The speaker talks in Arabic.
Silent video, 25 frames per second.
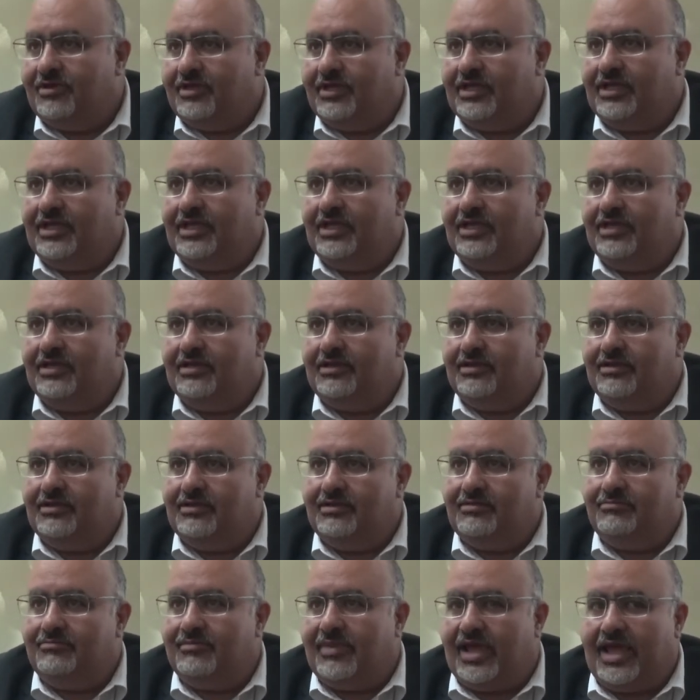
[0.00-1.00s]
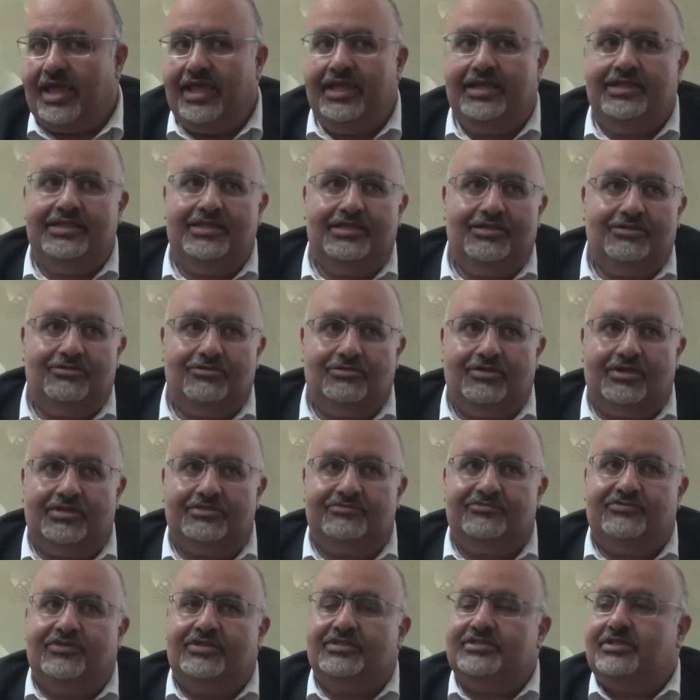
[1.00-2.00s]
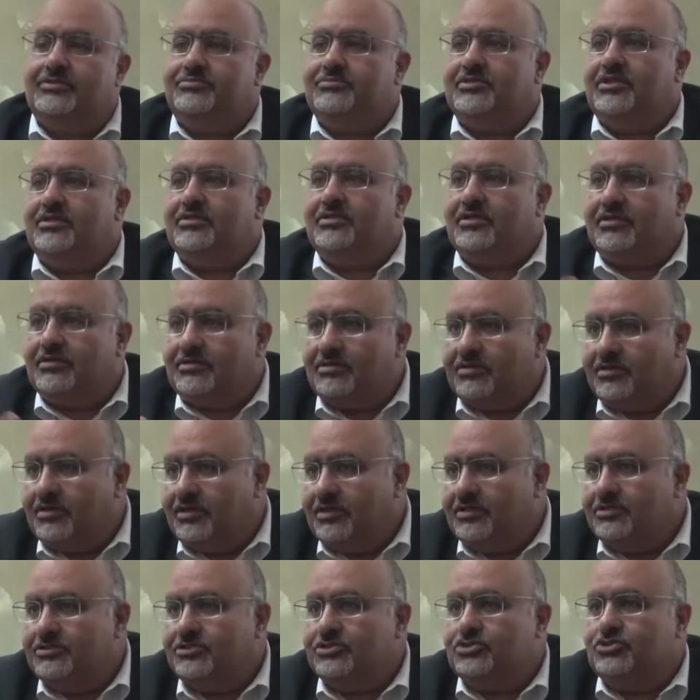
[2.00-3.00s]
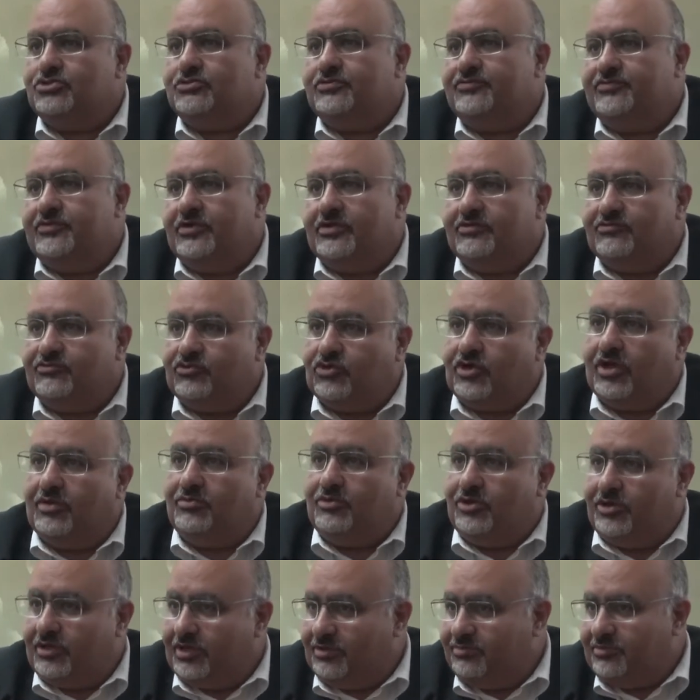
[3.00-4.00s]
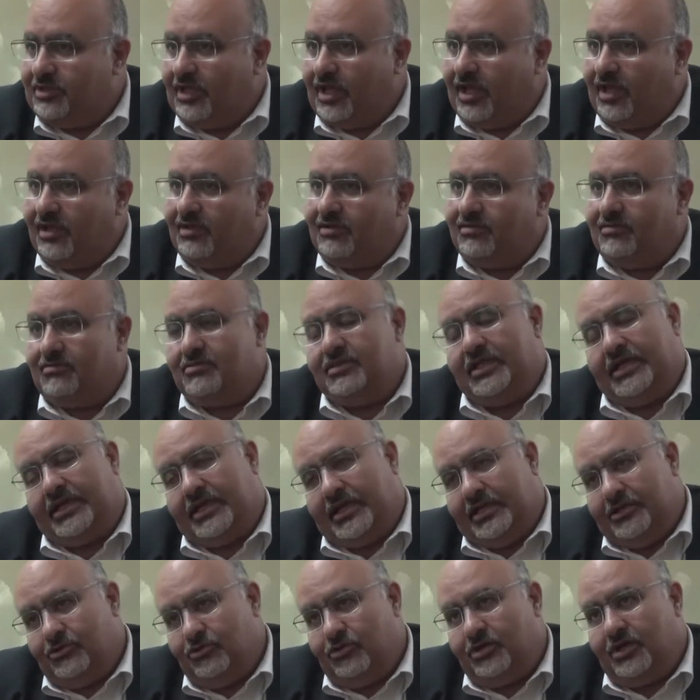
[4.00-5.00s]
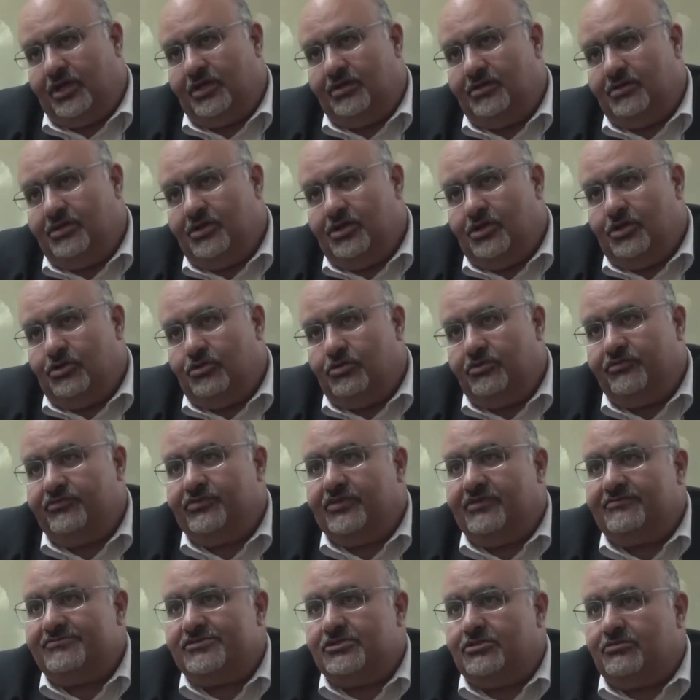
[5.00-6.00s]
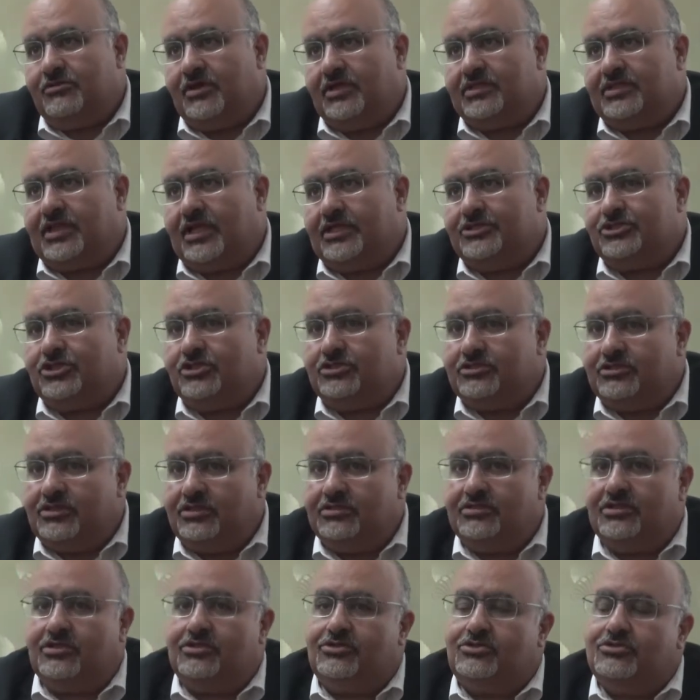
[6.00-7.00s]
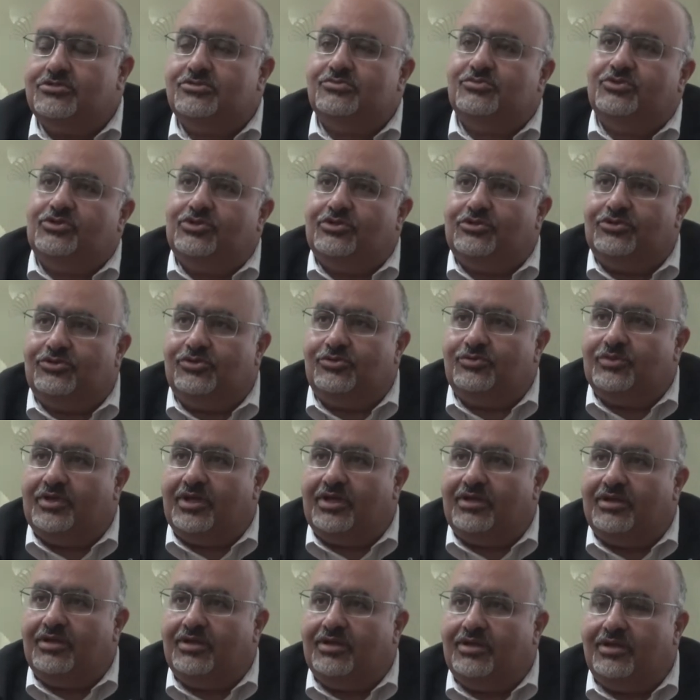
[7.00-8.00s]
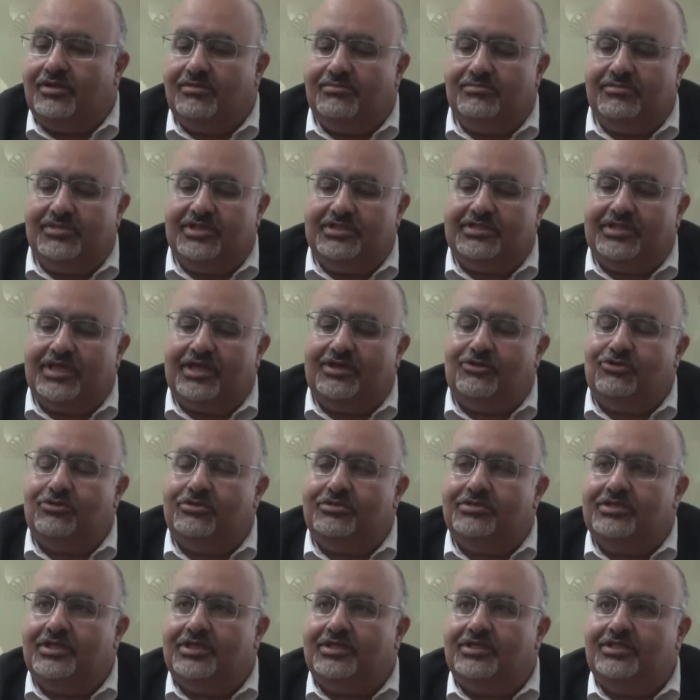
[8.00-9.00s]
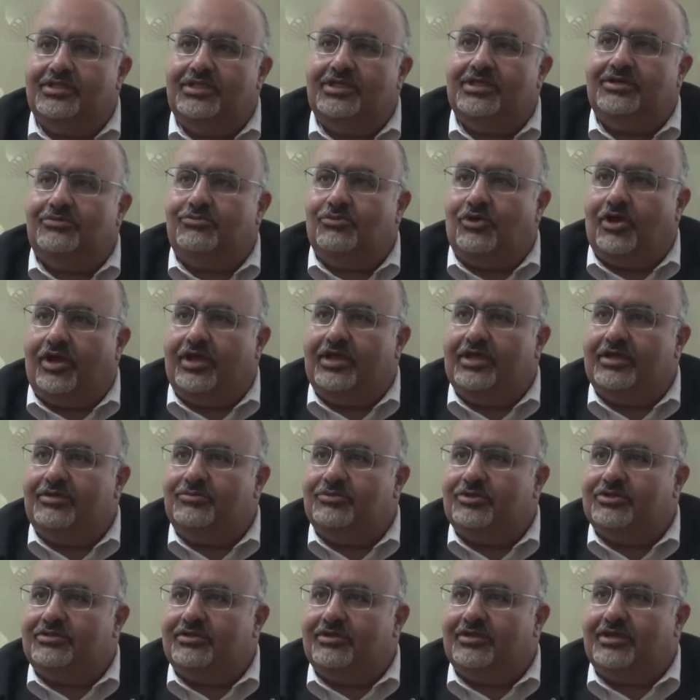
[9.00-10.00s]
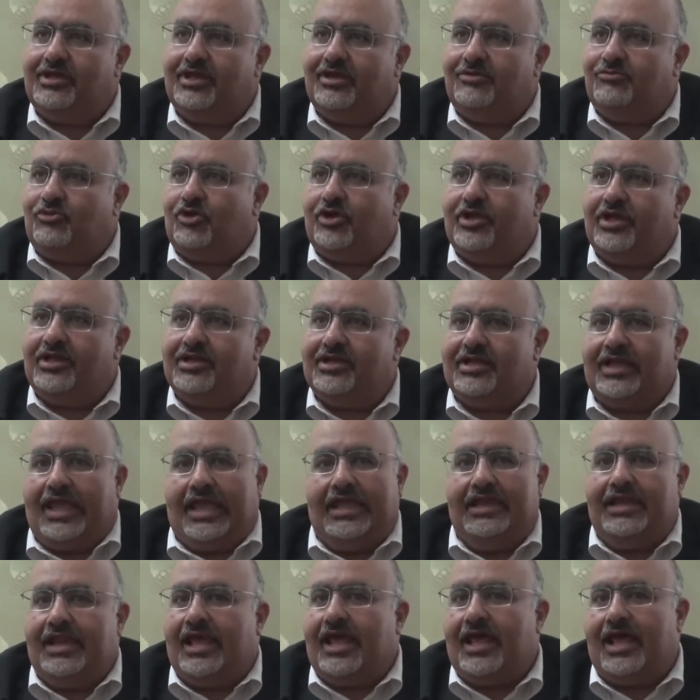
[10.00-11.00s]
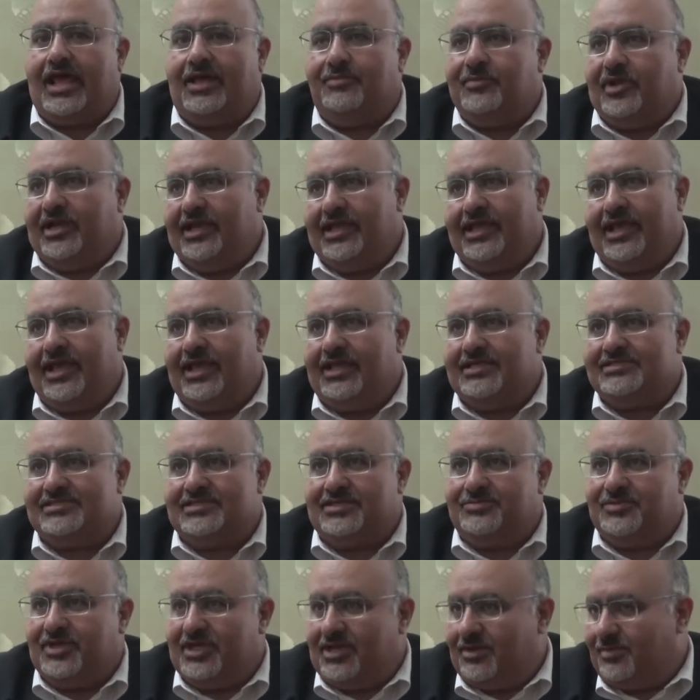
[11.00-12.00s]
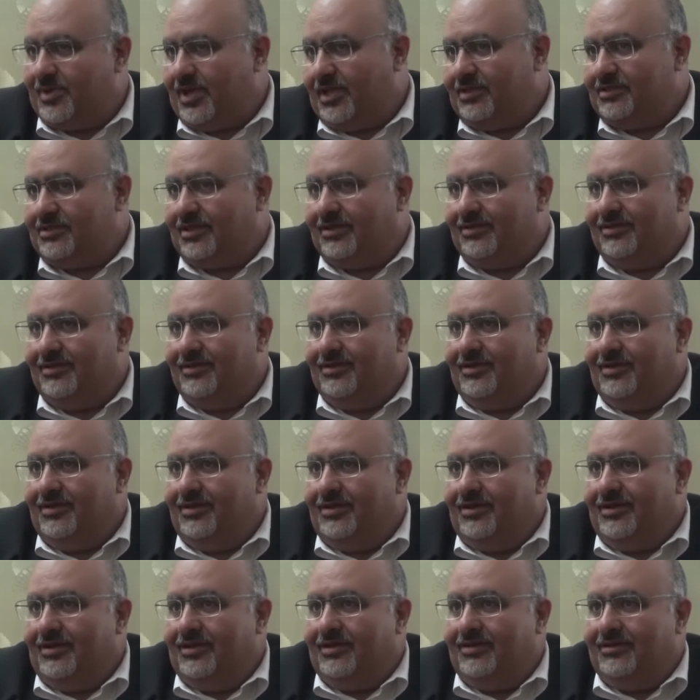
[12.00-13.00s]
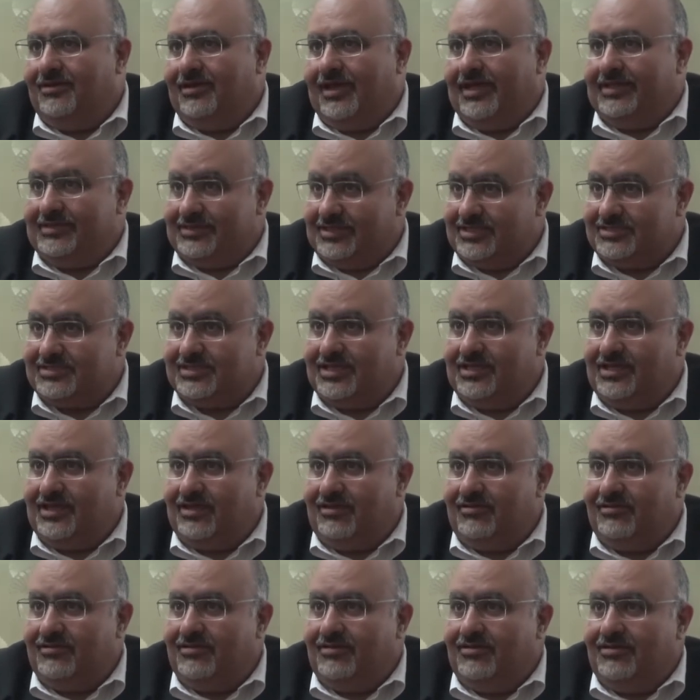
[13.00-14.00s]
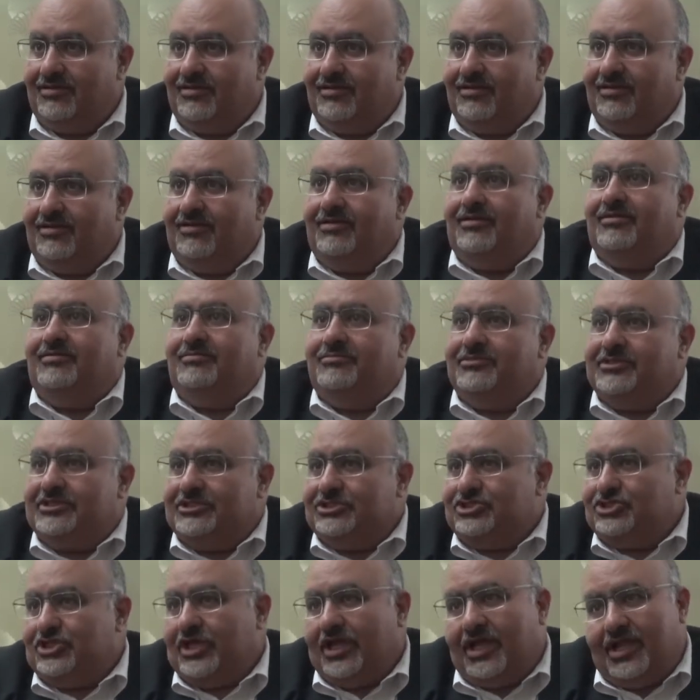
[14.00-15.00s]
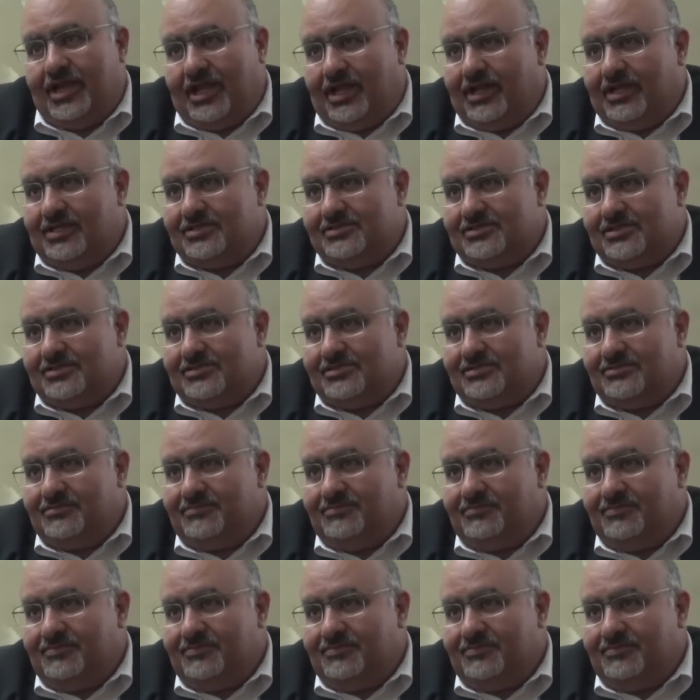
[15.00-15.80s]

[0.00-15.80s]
ايه معاني اللغه انت بتقدر تشوف الفوكابلوري بتاعك ده كلغه وفي نفس الوقت عشان تقدر تظبط الجمله بتاخد تكنيك معين بطريقه معينه كانها عمليه حسابيه بحته هندسيه بتشتغل على اساسها